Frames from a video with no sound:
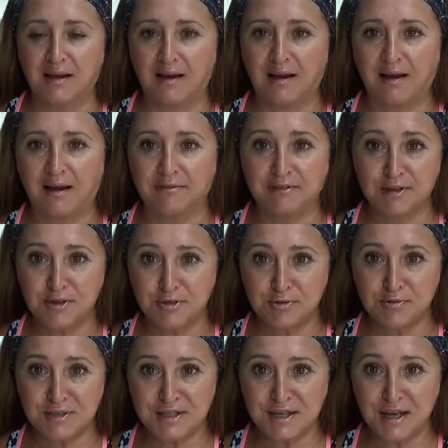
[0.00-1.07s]

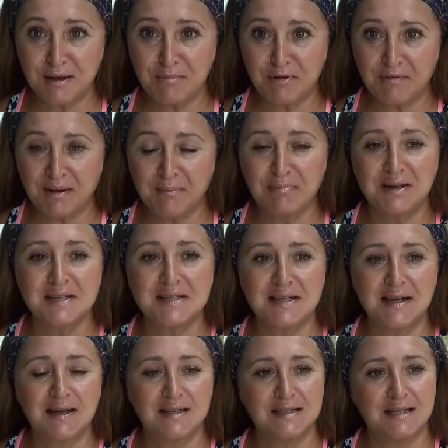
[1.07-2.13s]
авторскую схему вам
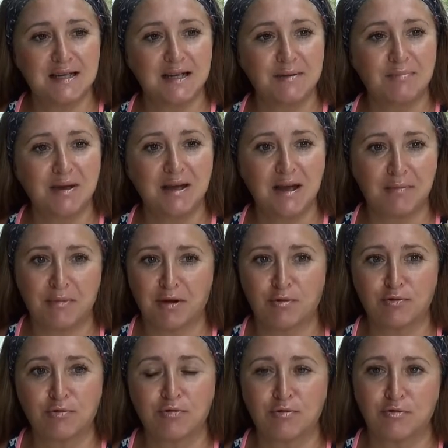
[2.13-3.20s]
прислать, либо я
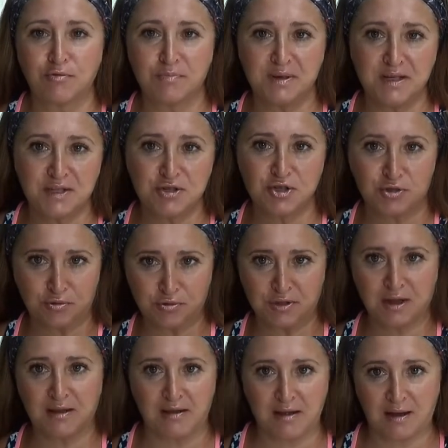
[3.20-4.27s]
могу купить
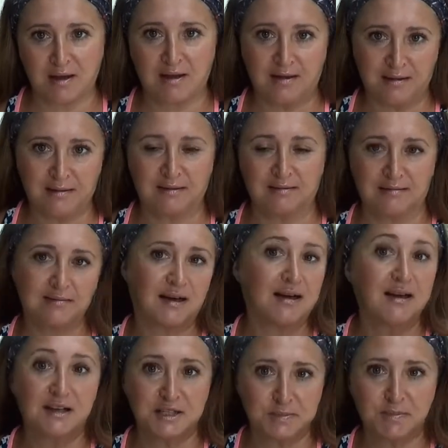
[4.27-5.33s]
что-то на
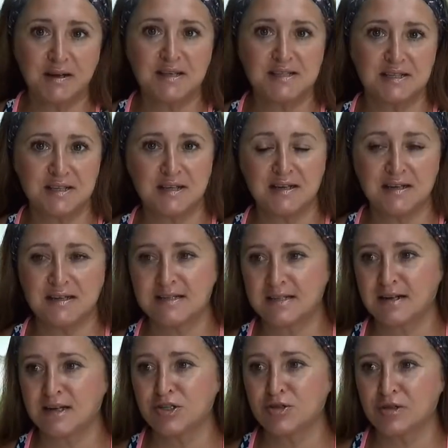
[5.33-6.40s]
Алиэкспресс и
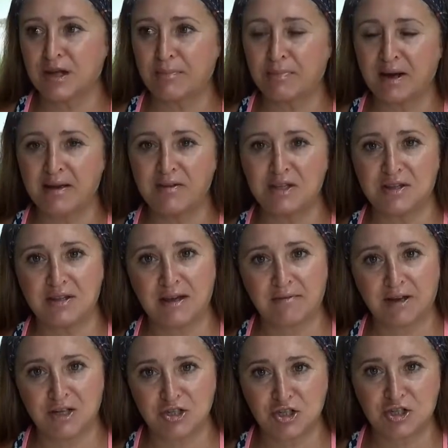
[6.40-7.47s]
сразу направить на
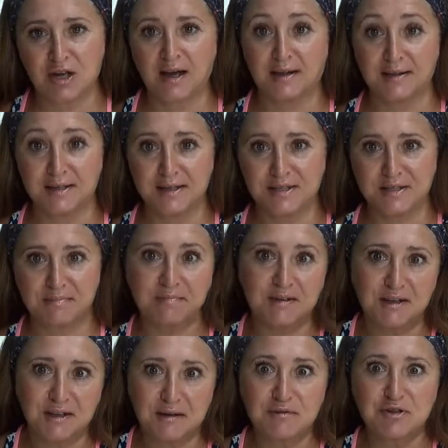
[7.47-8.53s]
ваш адрес,
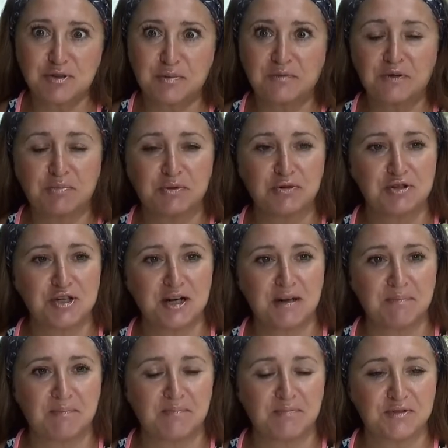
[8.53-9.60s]
для того, чтобы вы
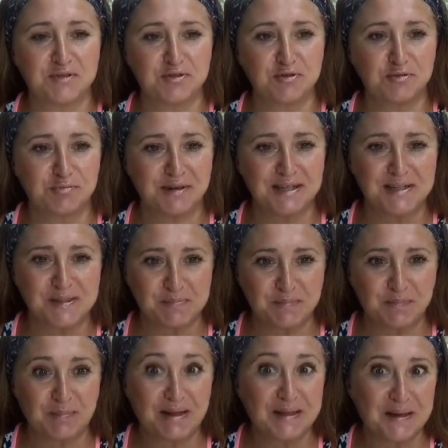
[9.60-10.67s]
получили сюрприз,
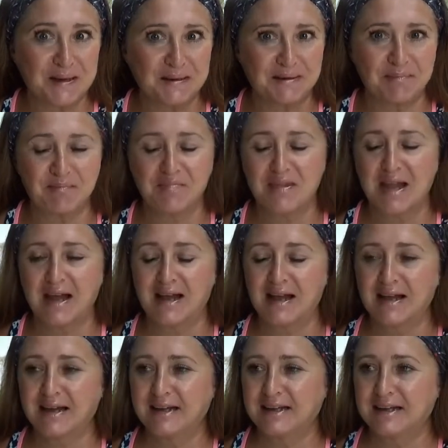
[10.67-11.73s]
подарок.
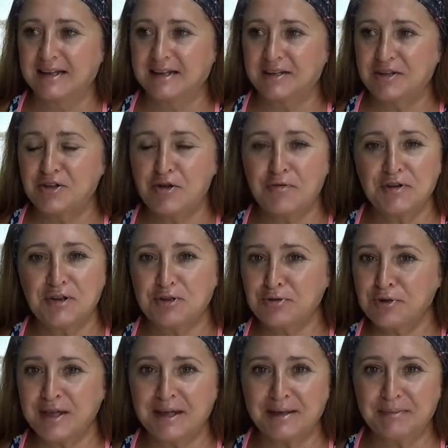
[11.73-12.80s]
Но в
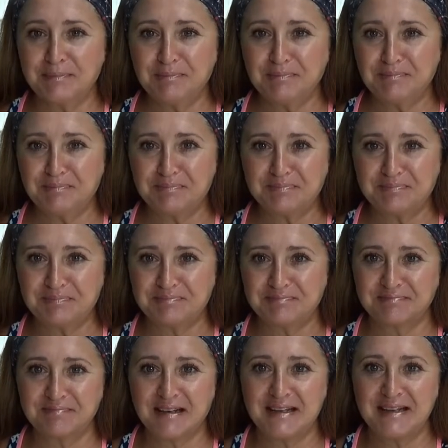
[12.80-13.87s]
итоге
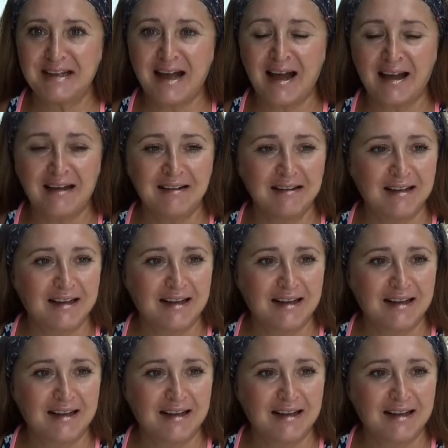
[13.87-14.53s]
я